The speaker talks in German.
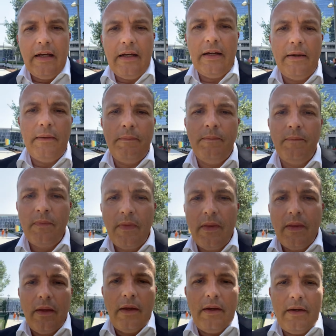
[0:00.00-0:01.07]
ähm,
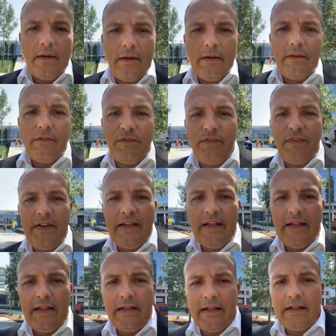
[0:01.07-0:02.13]
äh,
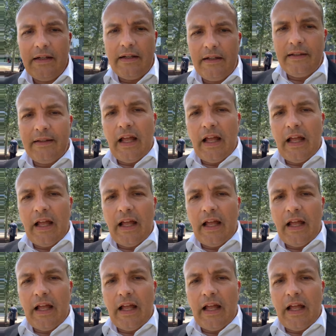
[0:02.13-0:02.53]
wie äh,